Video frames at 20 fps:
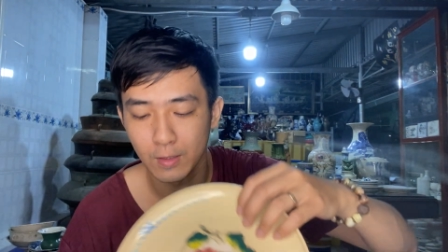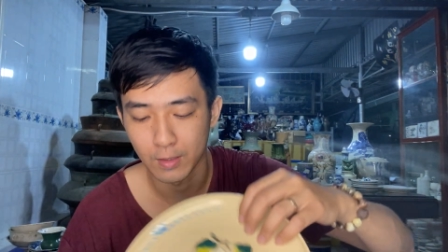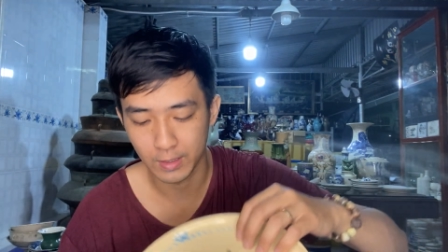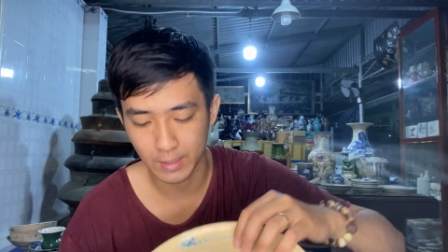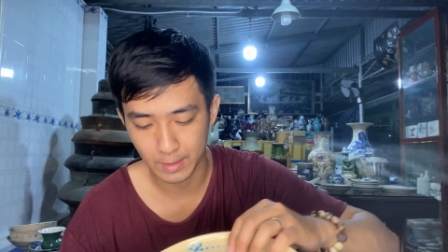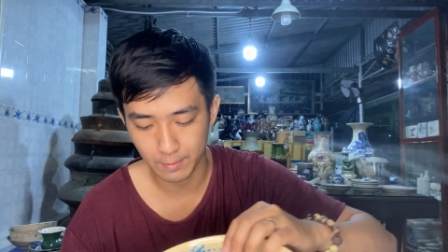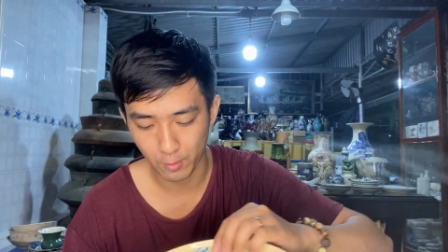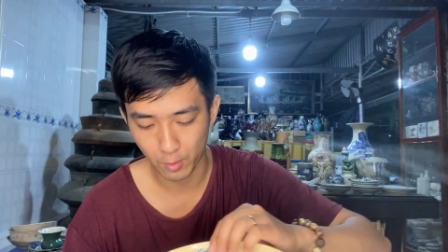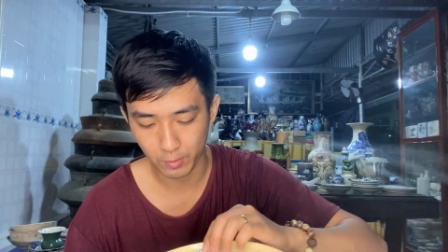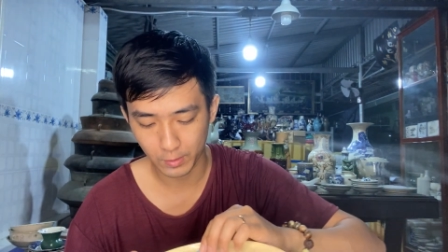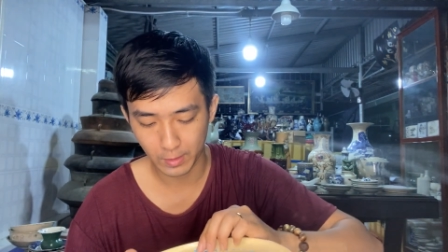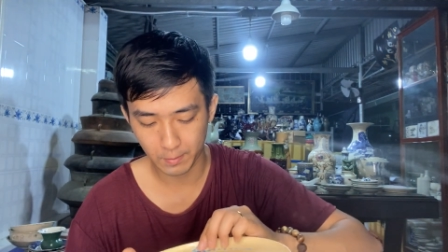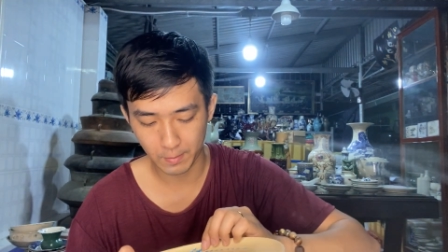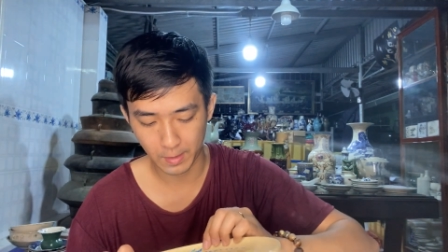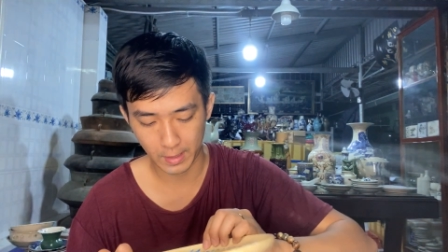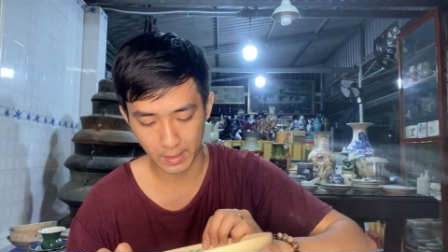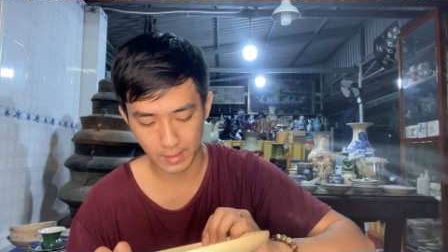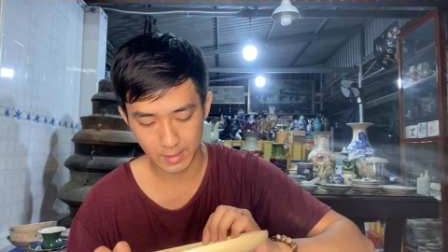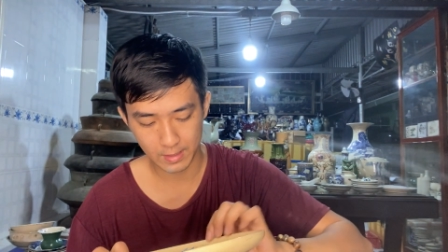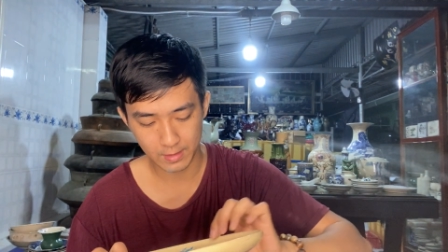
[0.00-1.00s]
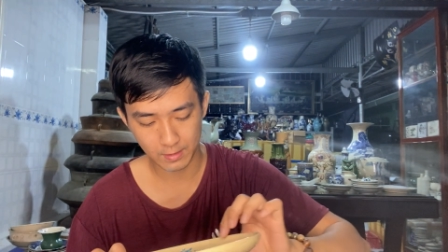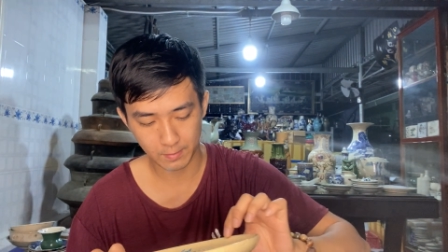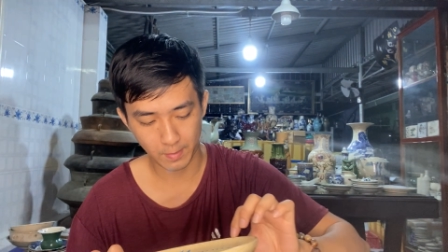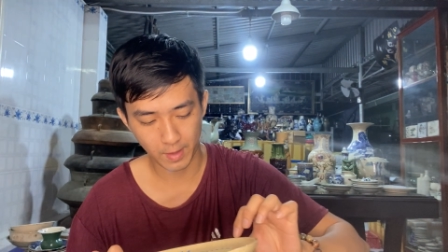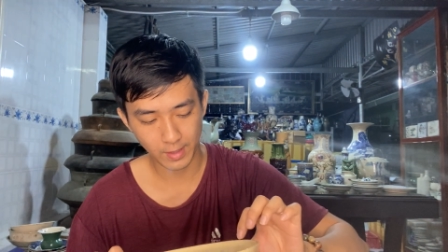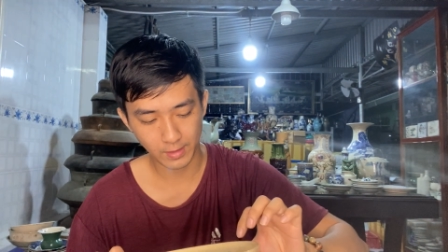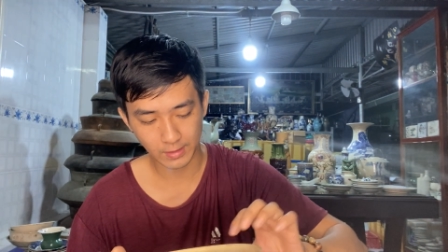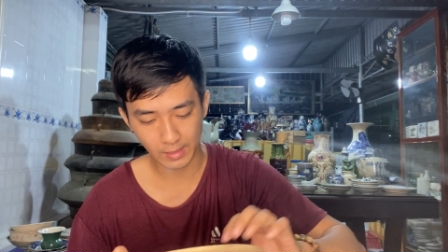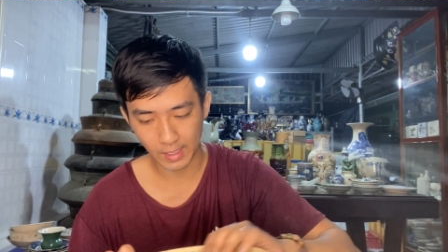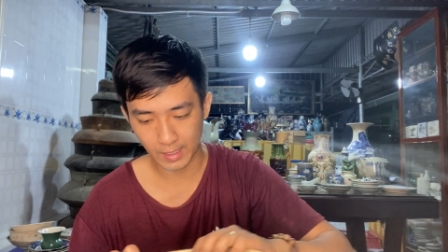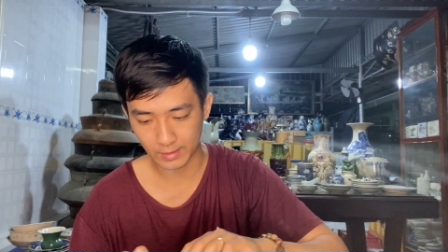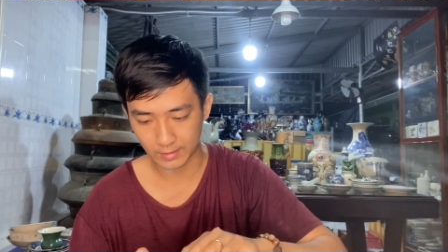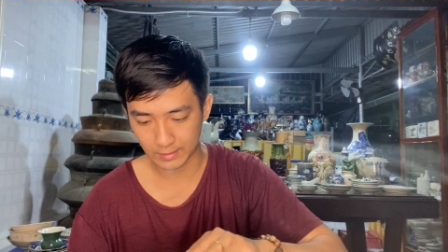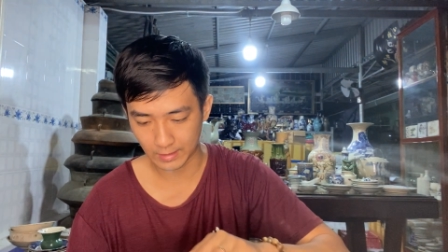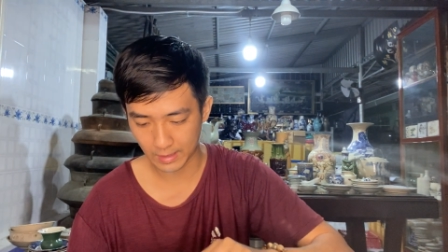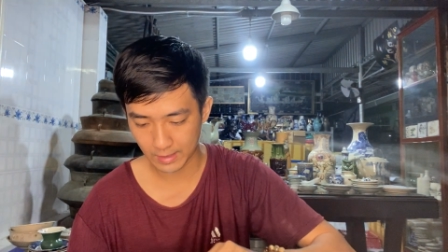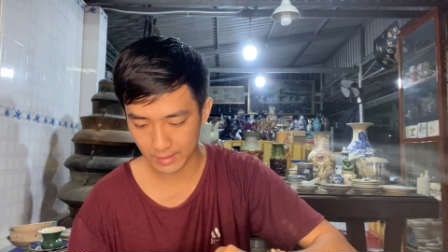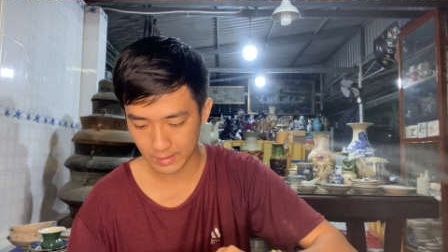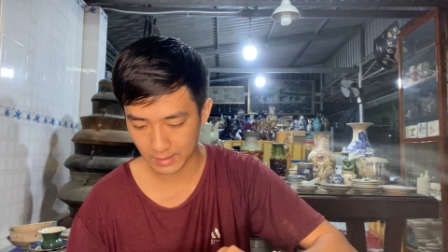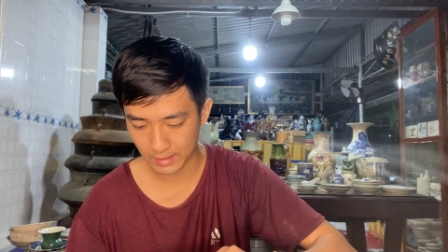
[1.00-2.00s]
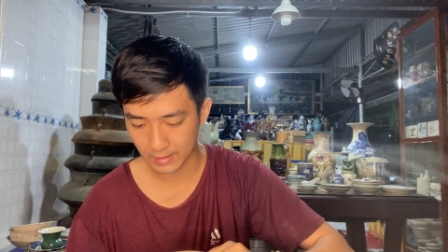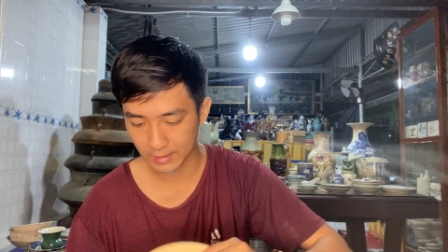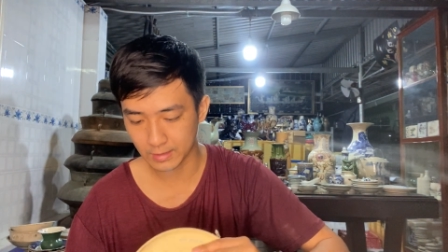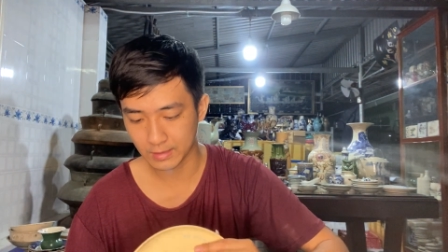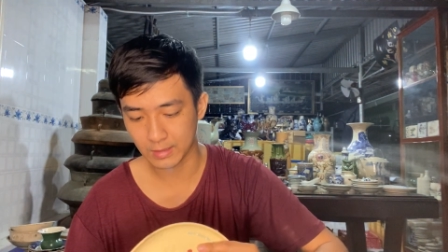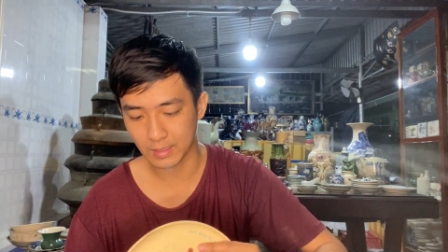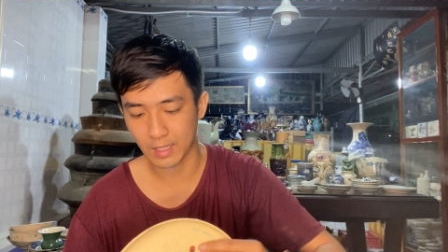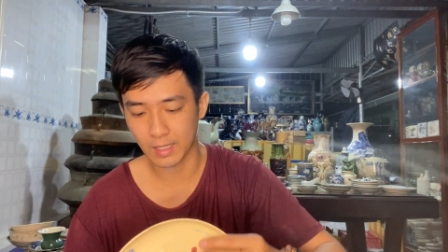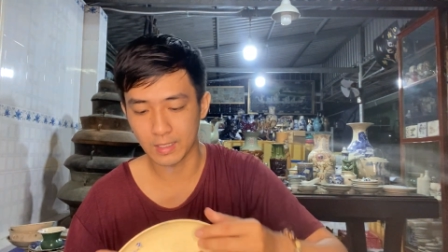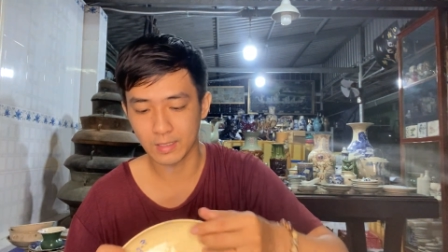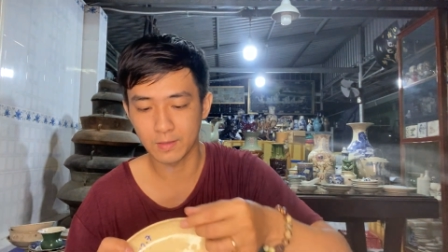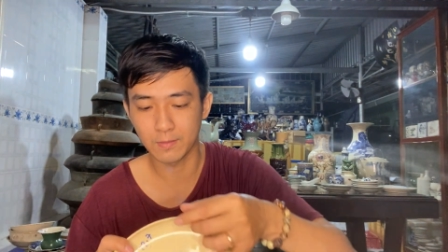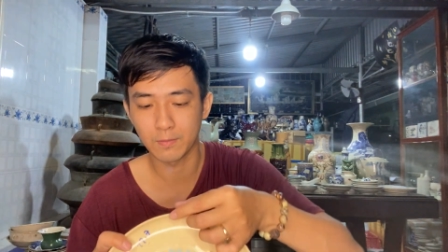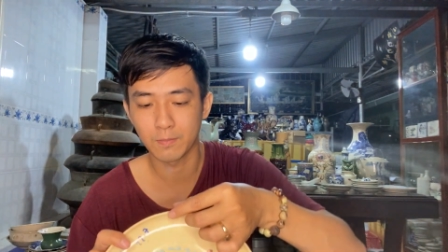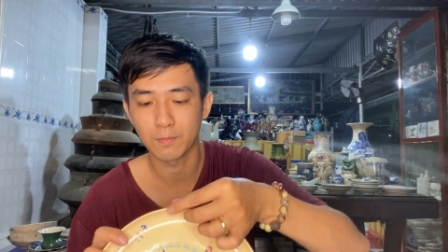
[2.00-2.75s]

và một cái mẻ mẻ người ta người ta đã, thích lại